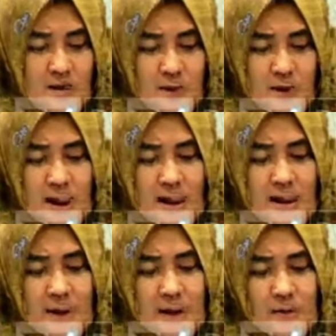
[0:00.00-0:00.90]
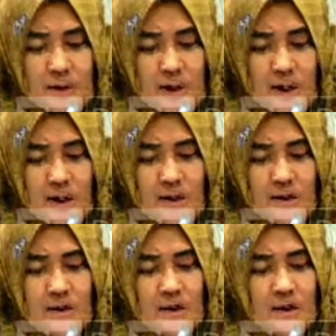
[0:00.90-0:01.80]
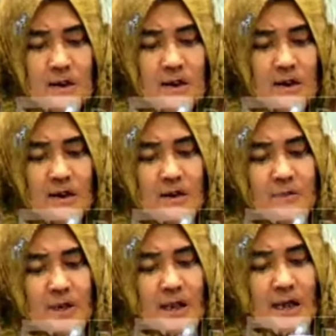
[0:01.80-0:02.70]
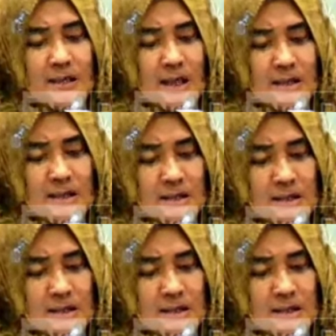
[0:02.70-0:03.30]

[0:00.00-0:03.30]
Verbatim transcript: Kemudian yang berikutnya uh, berkaitan